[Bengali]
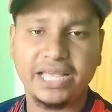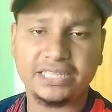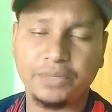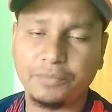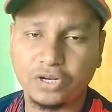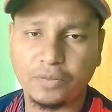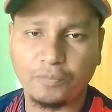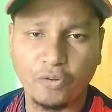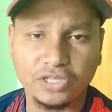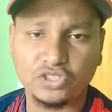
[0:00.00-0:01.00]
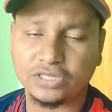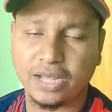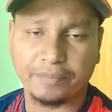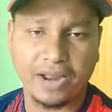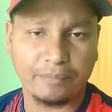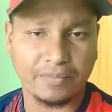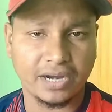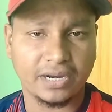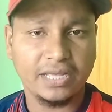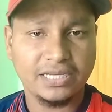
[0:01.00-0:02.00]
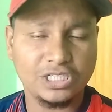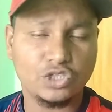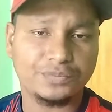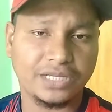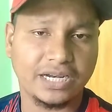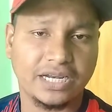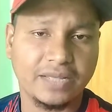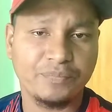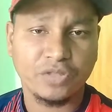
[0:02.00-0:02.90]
এই তিনটা পয়েন্ট যদি আপনি আপনার ইউটিউব চ্যানেলে